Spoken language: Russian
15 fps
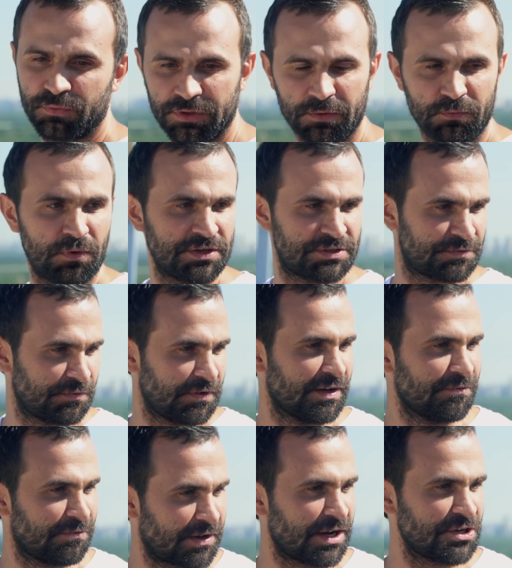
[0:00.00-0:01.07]
в
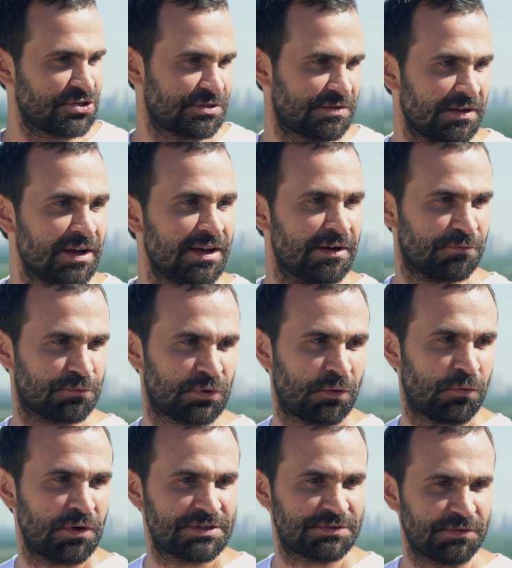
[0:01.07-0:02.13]
удовольствии, в, качестве, в
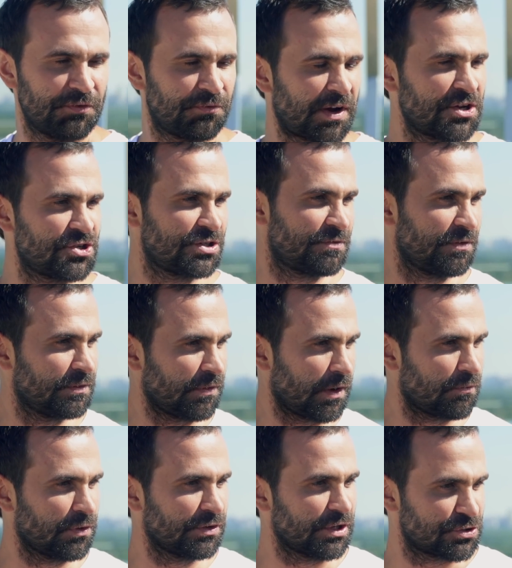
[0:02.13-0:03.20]
удовольствии в качестве
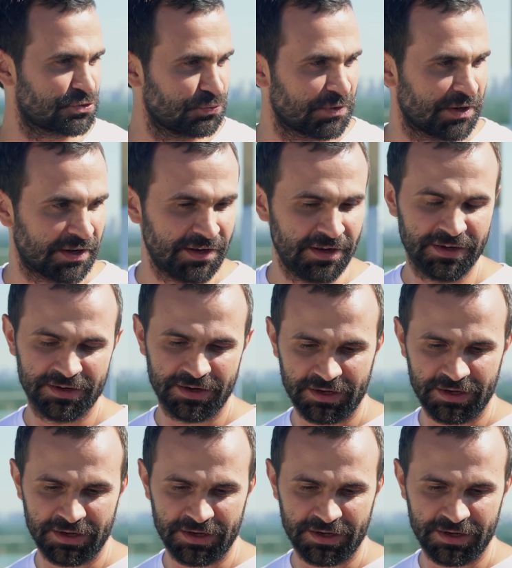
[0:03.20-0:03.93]
твоего досуга. Для